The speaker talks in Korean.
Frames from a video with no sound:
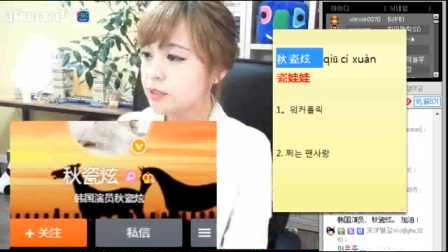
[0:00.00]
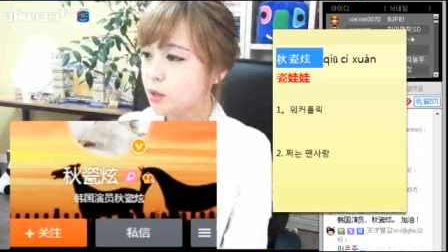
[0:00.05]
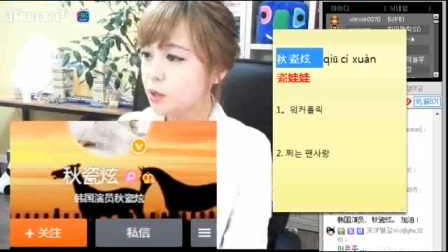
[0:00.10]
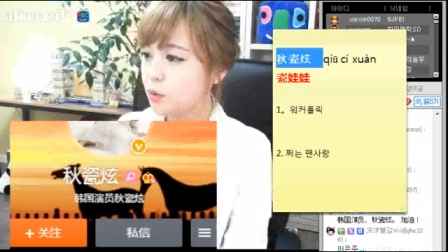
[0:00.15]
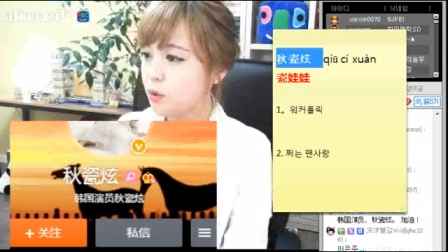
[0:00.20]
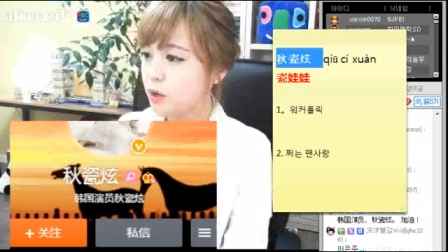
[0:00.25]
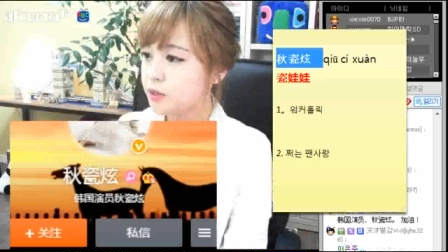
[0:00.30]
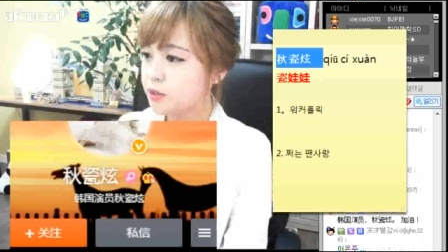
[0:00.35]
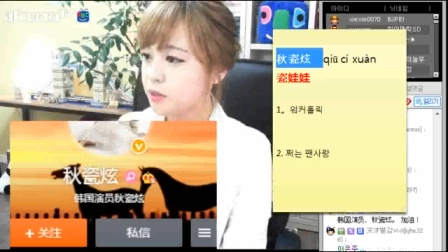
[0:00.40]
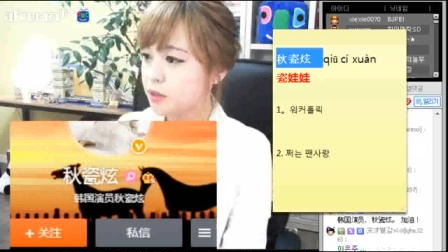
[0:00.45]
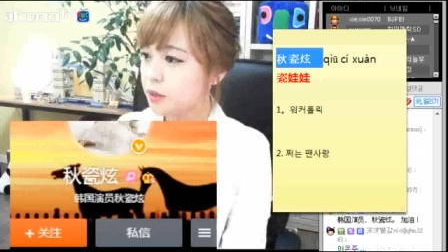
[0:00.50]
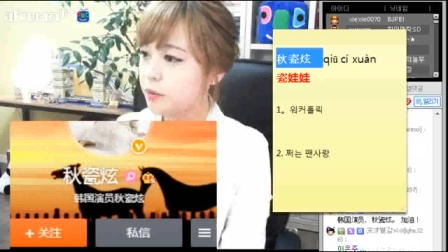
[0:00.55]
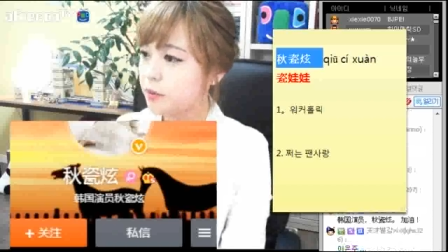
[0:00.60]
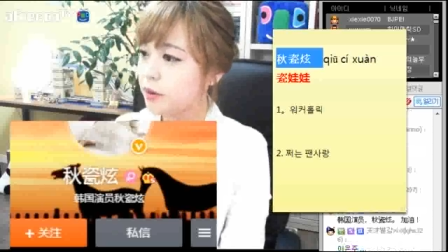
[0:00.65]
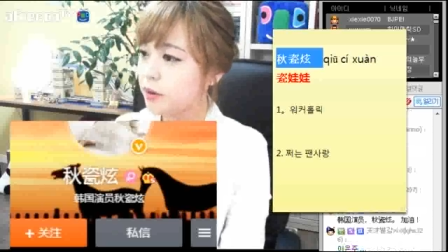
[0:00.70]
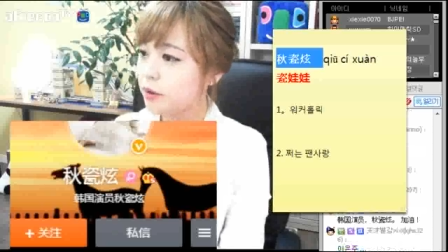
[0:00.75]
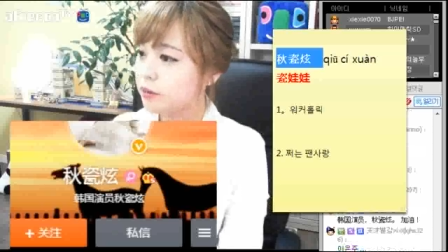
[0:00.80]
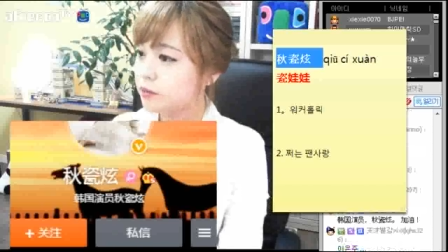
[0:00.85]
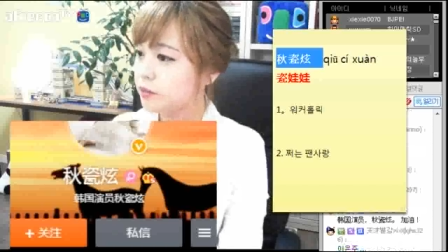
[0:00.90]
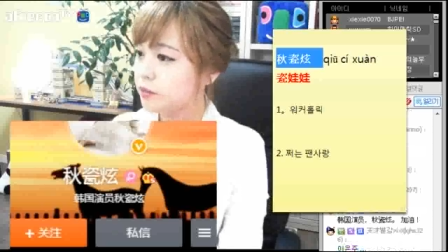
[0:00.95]
사고가
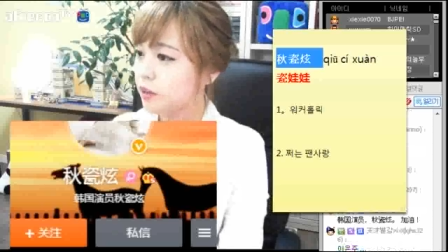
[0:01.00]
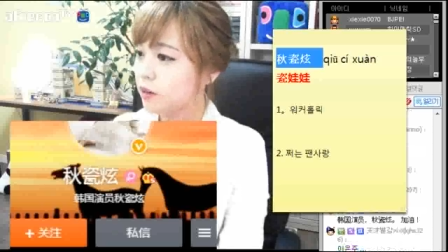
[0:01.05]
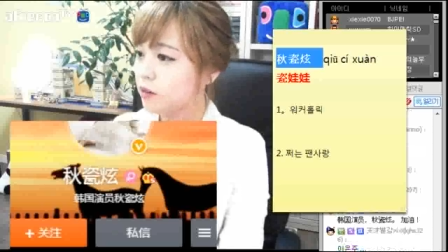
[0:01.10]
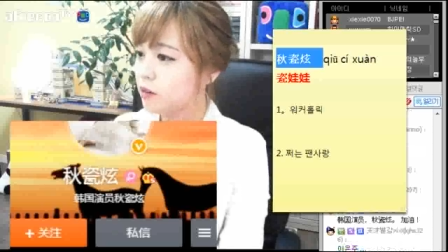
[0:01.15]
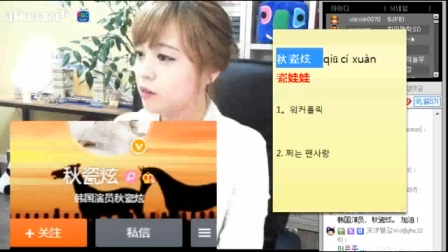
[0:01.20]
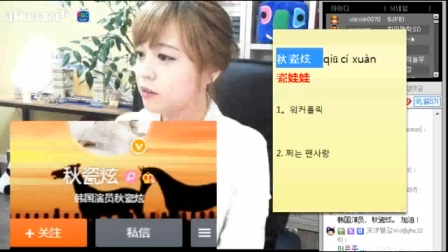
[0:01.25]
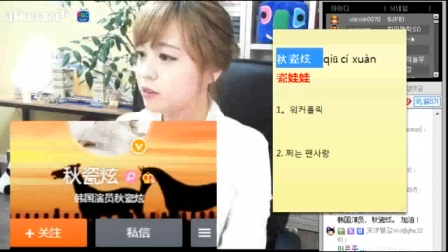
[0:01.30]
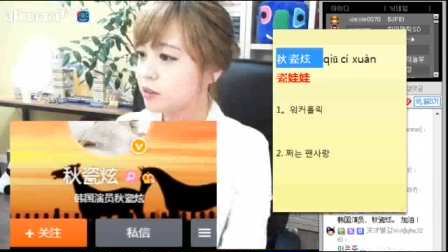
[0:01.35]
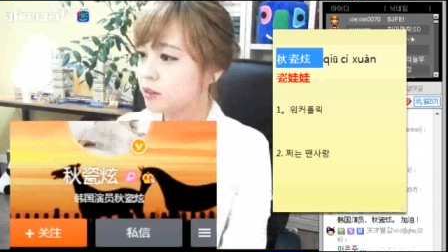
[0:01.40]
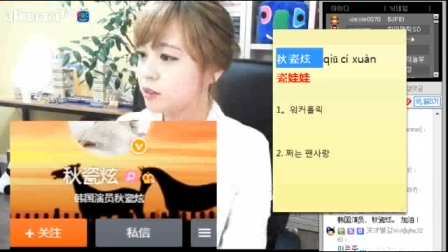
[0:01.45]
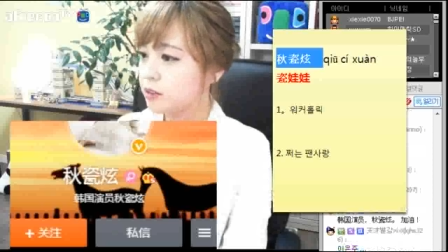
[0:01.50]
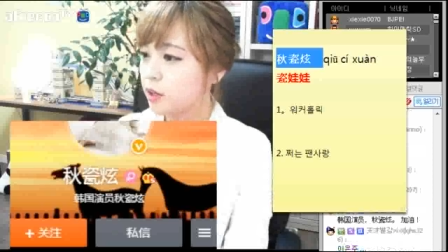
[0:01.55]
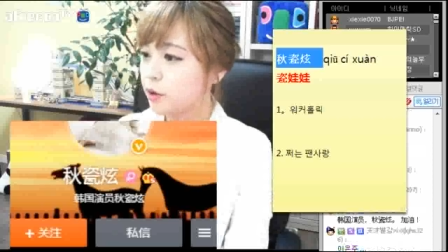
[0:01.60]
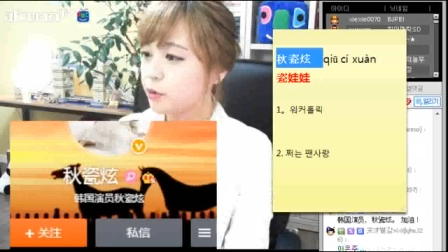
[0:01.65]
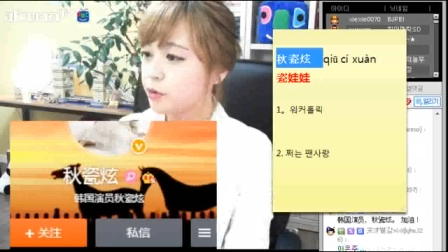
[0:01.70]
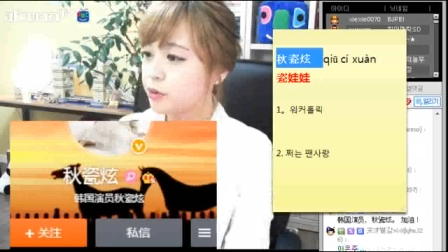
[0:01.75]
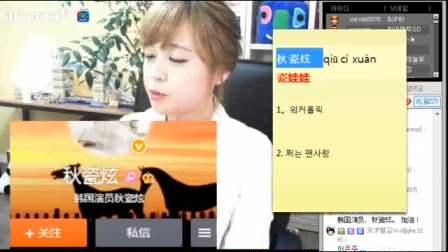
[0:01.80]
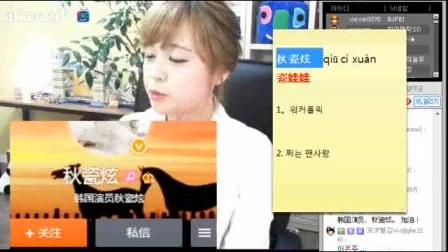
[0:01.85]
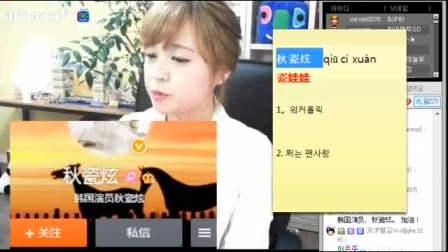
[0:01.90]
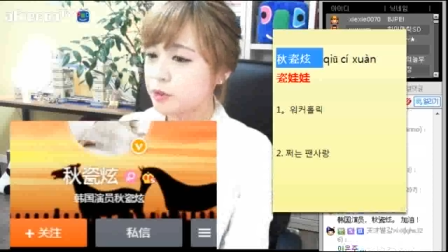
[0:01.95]
있었나봐요 근데 아까는 그렇게
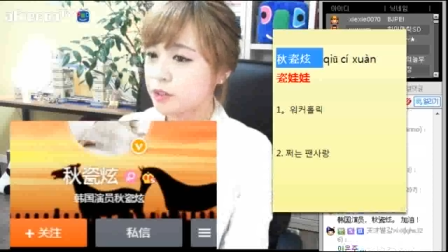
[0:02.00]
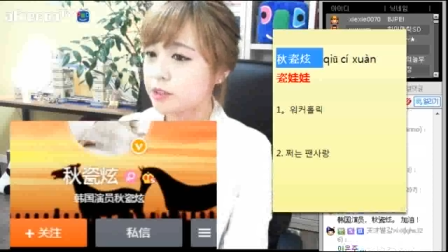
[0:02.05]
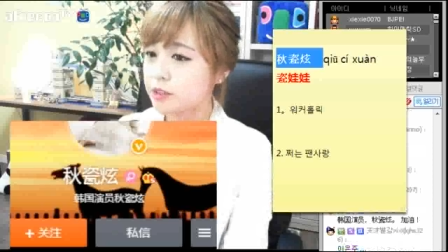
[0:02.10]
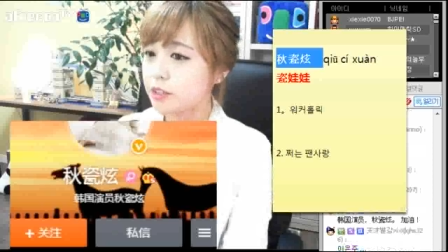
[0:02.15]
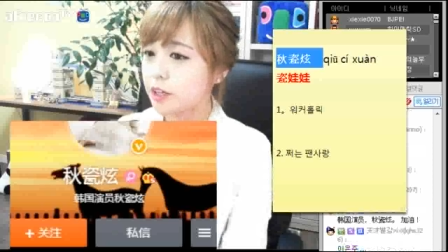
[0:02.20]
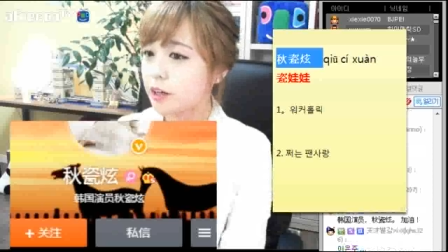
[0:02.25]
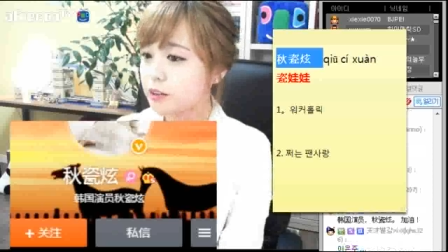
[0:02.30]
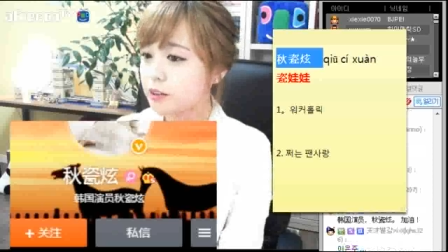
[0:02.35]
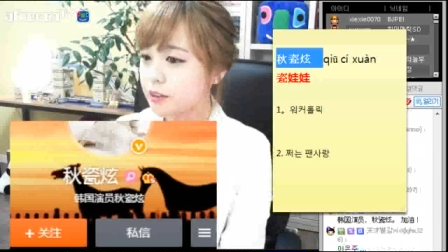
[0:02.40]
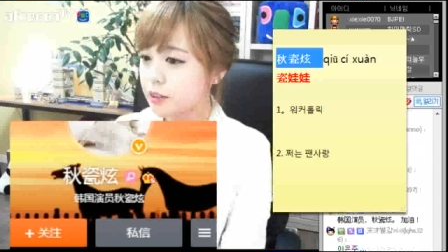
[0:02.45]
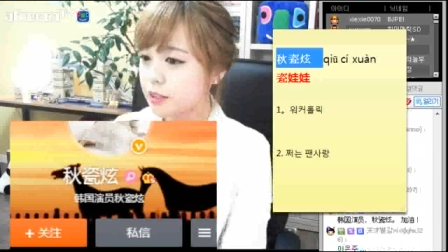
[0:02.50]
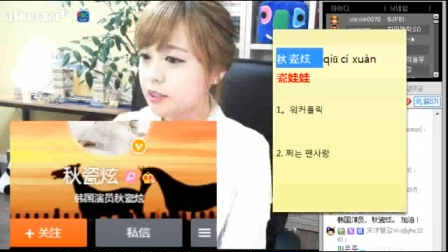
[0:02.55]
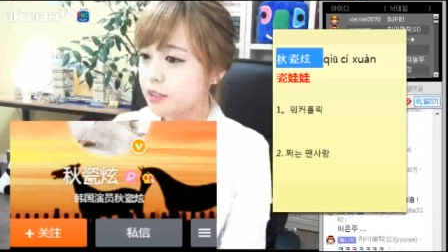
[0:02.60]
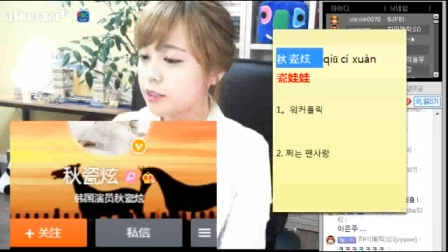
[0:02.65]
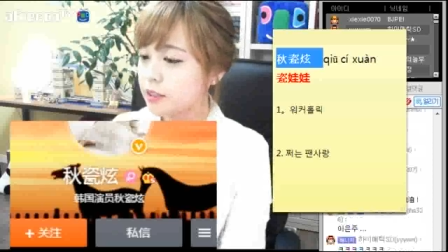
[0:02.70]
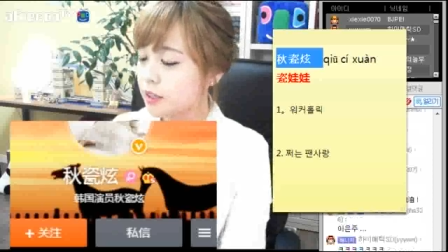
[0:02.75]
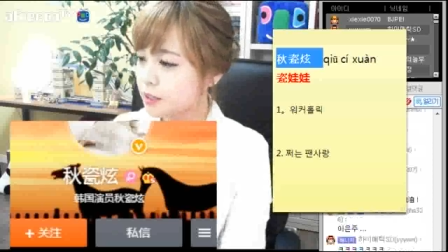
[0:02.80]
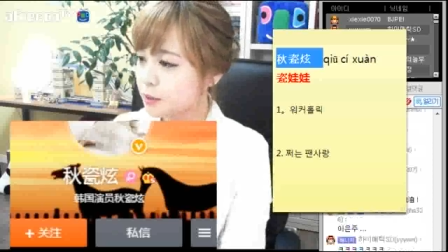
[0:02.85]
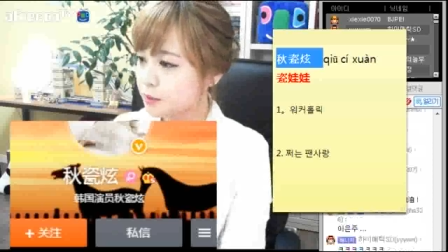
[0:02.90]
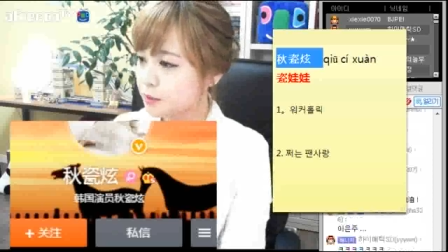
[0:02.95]
나오는 게 좀 있었어요
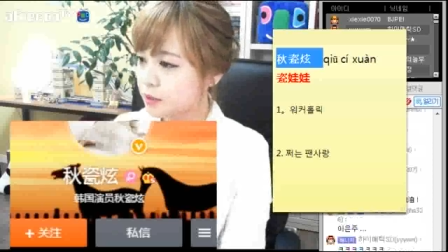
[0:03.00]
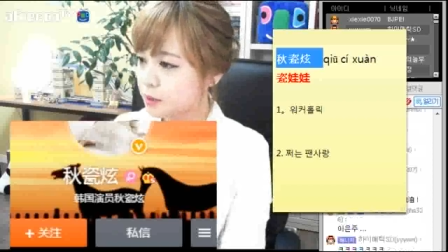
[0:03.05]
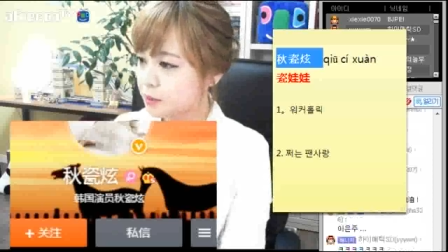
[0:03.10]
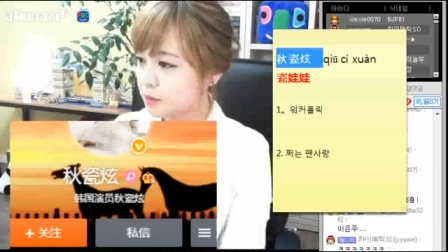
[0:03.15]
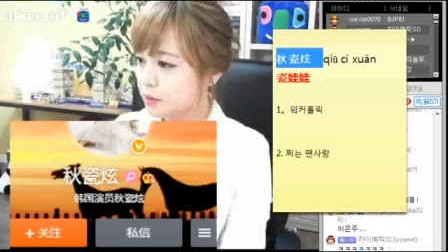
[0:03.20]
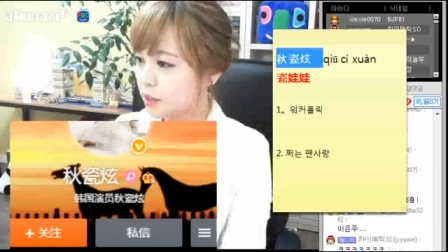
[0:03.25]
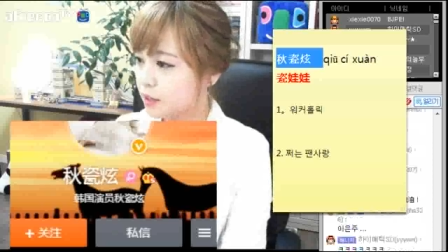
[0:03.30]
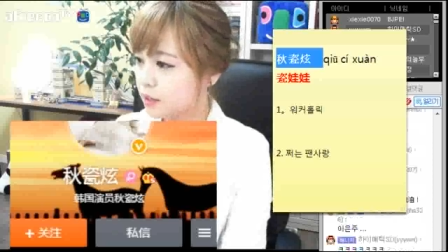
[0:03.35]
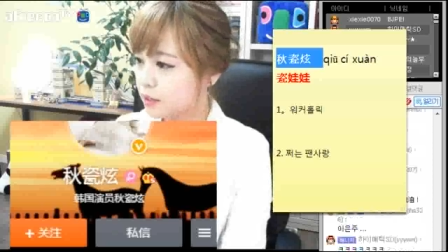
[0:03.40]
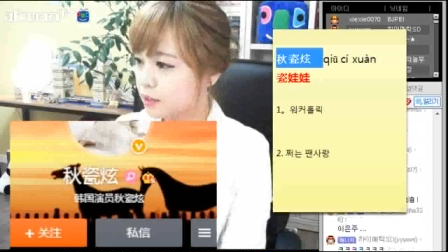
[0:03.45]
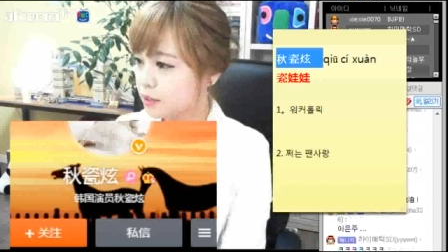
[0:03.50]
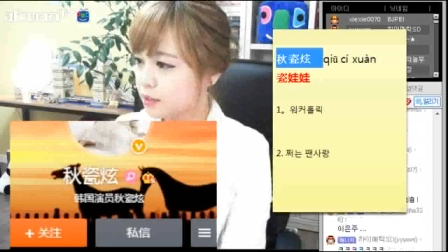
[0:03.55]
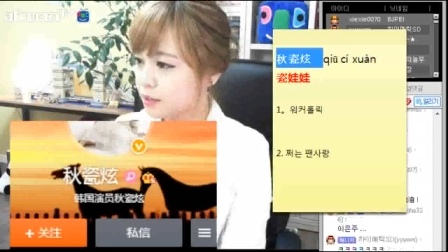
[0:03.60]
다시 한번 찾아보자